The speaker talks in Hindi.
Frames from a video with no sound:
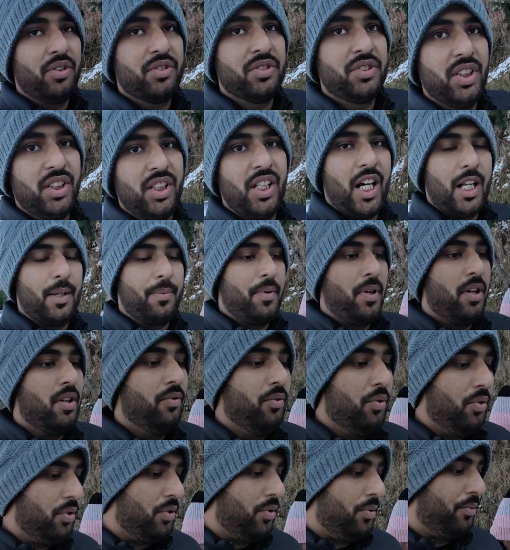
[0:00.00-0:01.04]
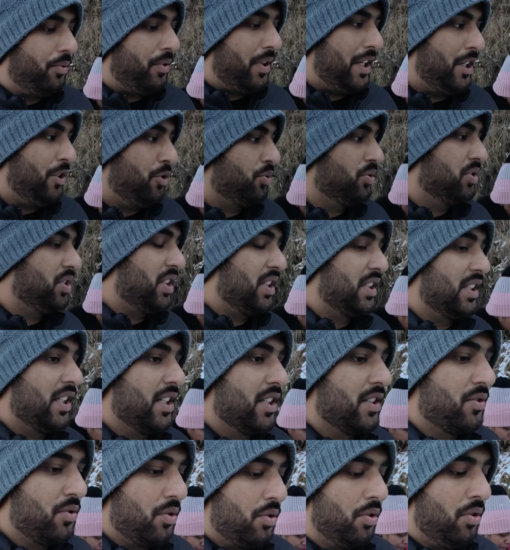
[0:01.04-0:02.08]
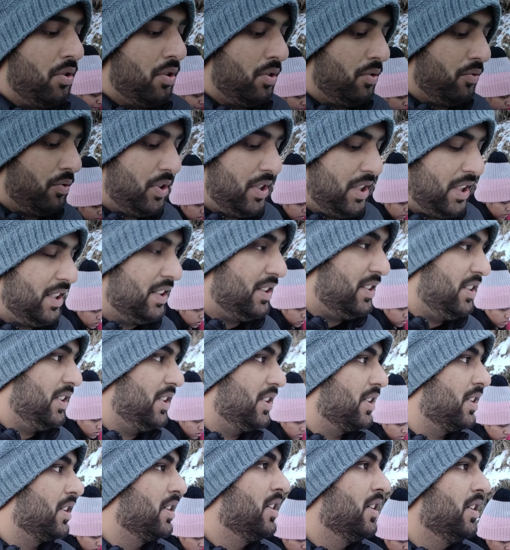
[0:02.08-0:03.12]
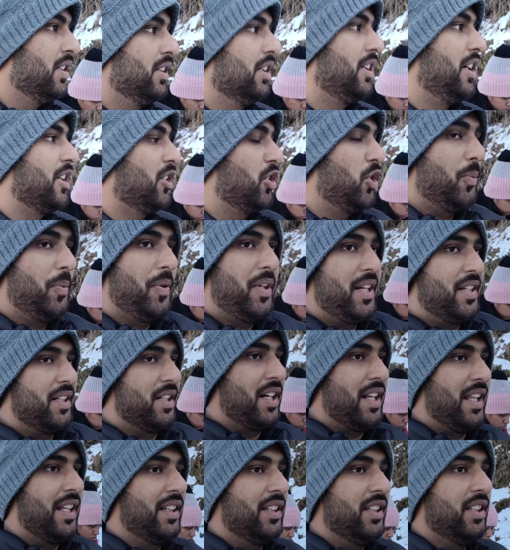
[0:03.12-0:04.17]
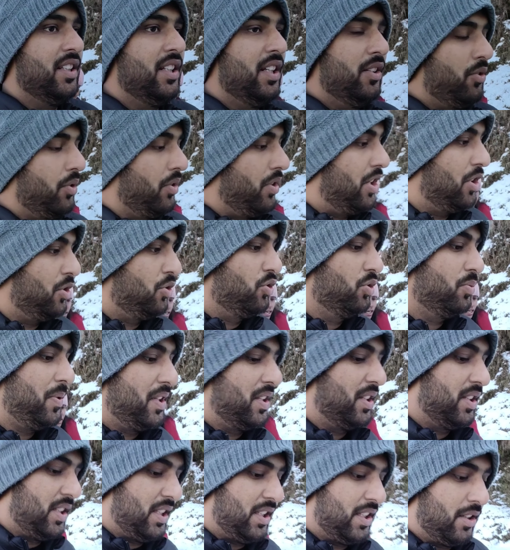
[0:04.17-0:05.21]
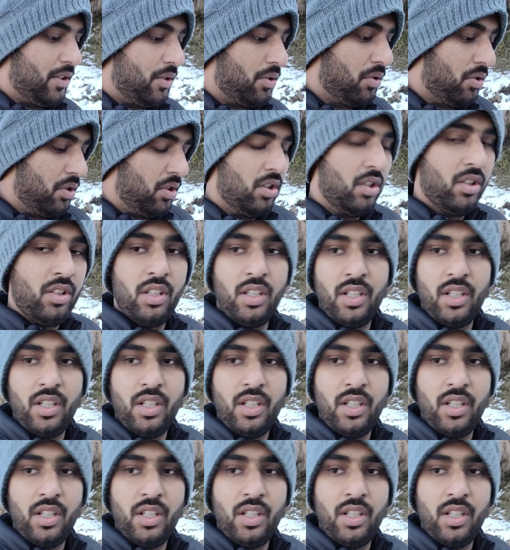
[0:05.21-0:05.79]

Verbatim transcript: कौन से कार पे हाँ, वो वाले शूज़ दे दिए हैं जो वो नहीं करते हैं घर के ऊपर लेंडर डालते हैं ना वो वाले शूज़ पहनते हैं ये लोग